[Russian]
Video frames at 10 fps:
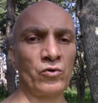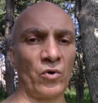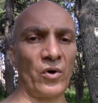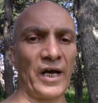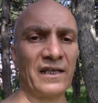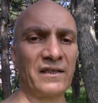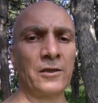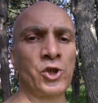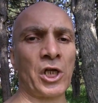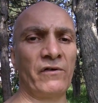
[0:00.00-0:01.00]
то
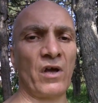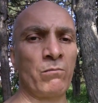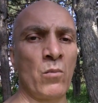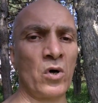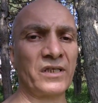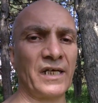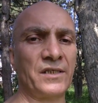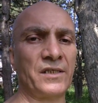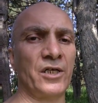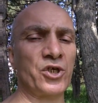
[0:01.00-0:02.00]
этот человек мог
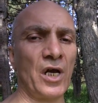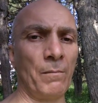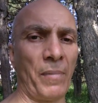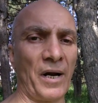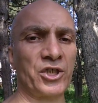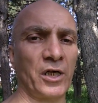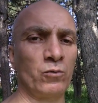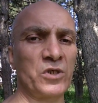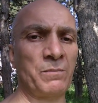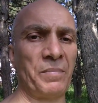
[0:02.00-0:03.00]
достичь больших
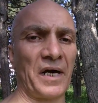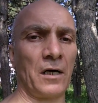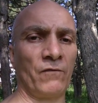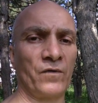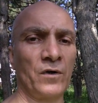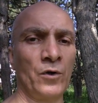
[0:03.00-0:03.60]
успехов.